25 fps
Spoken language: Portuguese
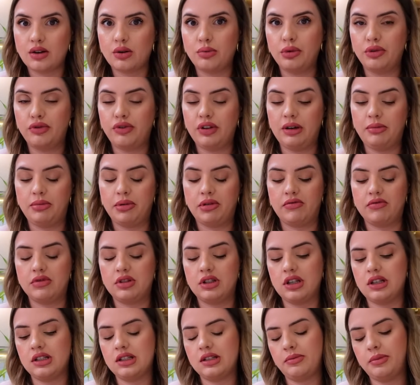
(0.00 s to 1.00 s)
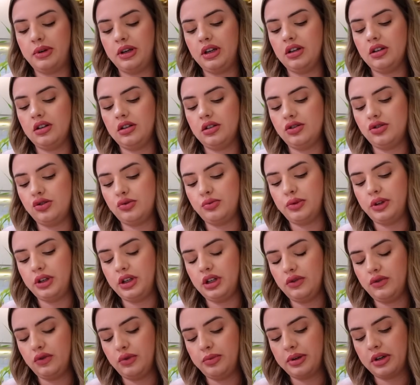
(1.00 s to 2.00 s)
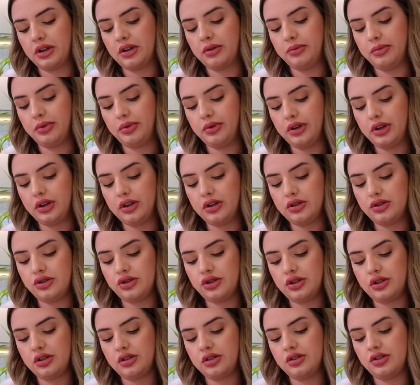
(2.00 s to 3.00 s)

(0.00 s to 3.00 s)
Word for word: Como eu falei pra vocês, amanhã de manhã eu vou pra Campo Grande.